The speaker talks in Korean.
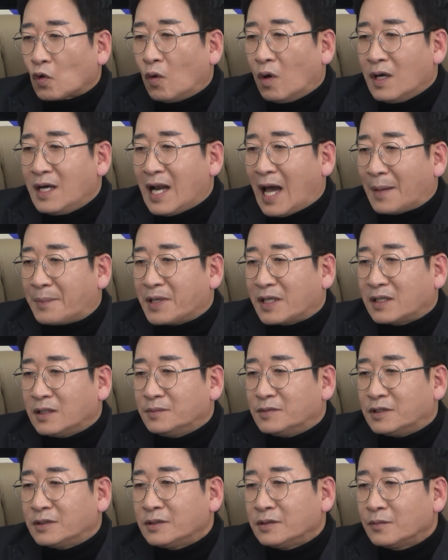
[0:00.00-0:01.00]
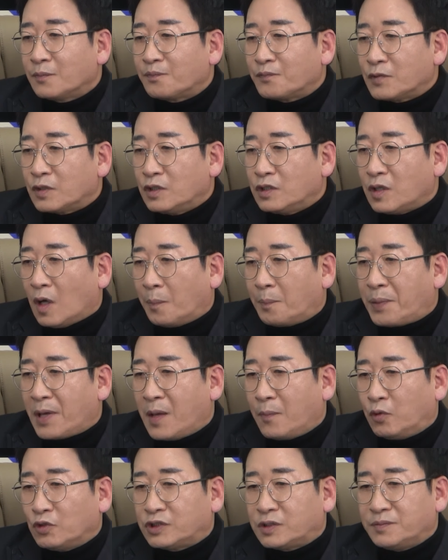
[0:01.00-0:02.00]
월 납입금은 이
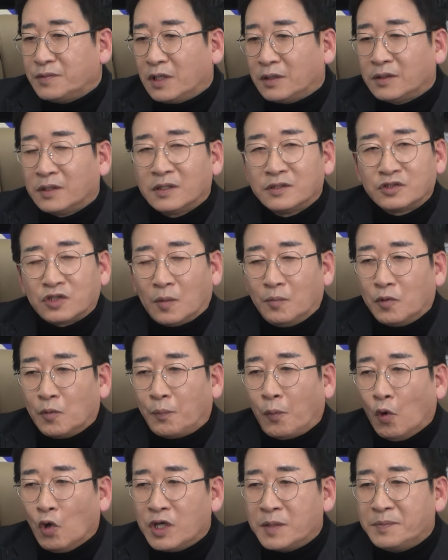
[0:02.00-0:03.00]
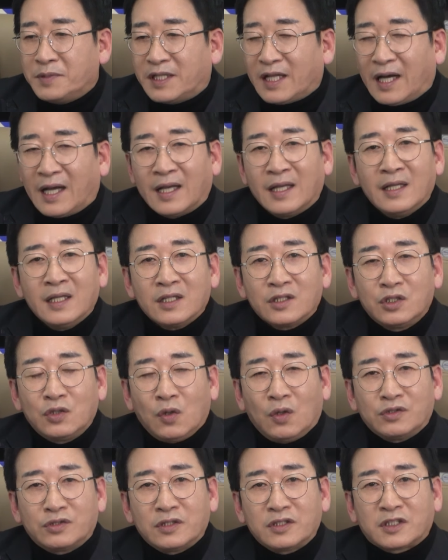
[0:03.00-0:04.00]
옆에 보시면 전부 보입니다.
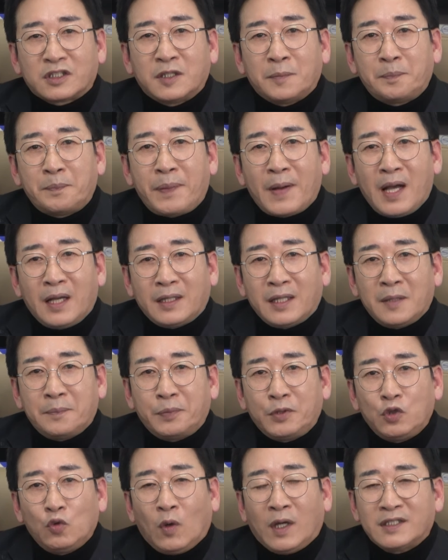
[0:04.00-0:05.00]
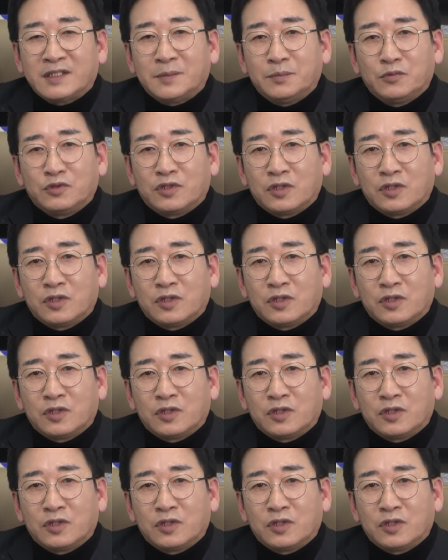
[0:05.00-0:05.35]
그리고 여기서 급하게 필요하신